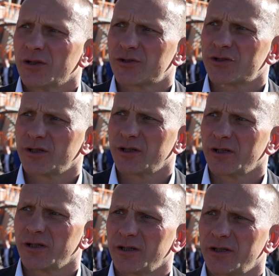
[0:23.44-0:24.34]
że
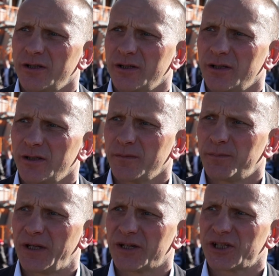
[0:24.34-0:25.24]
y,
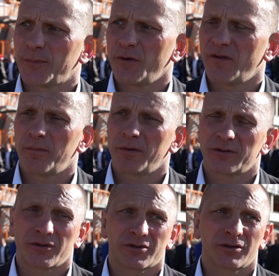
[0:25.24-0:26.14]
pierwsza połowa
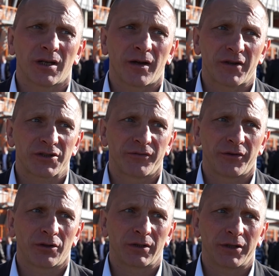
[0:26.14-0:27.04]
była doskonała w naszym
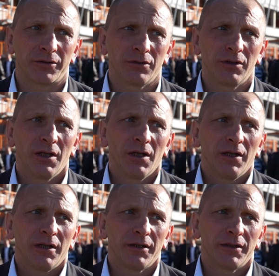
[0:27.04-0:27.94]
wykonaniu.
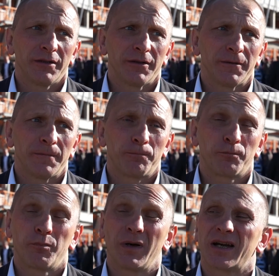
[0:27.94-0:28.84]
Yy,
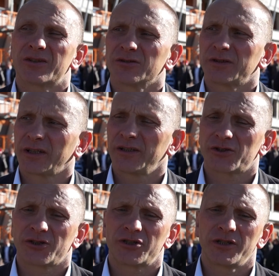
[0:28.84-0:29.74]
bardzo takie
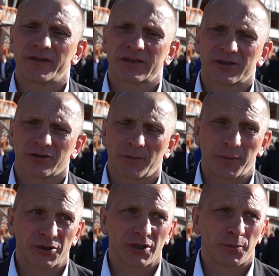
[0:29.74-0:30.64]
nieszczęśliwe stracone
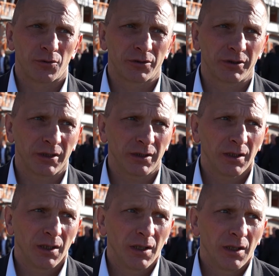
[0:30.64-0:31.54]
pierwsze punkty.
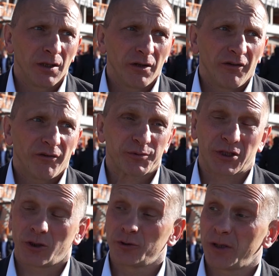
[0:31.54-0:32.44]
W
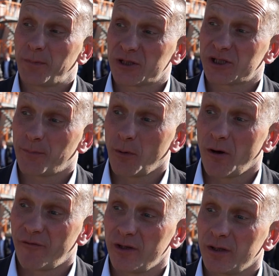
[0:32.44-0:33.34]
przekroju tej pierwszej
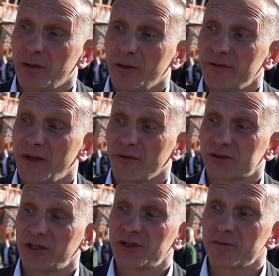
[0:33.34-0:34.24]
połowy
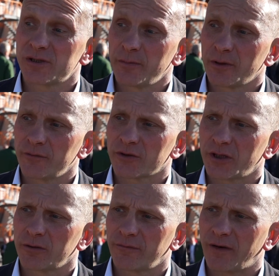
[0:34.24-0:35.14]
nawiązaliśmy z nimi
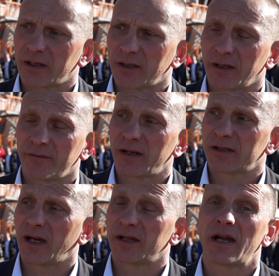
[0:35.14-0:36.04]
równorzędną walkę,
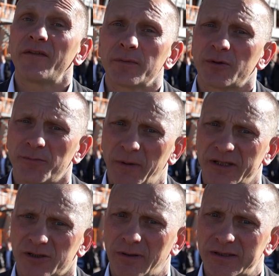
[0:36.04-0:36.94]
walkę, a nawet mieliśmy
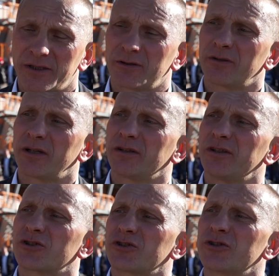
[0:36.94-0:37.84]
parę sytuacji, które
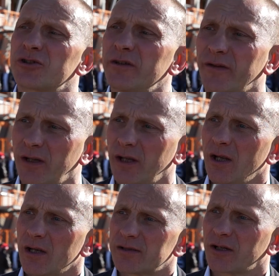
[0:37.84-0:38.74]
nieszczęśliwie
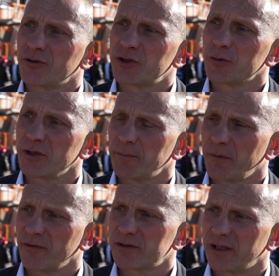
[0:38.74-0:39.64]
zakończyły się
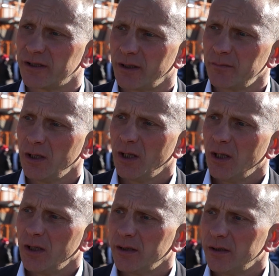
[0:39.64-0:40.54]
niepowodzeniem.
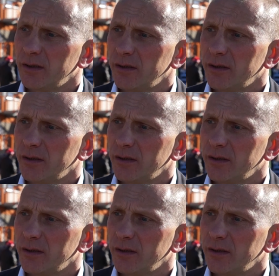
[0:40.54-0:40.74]
Yy,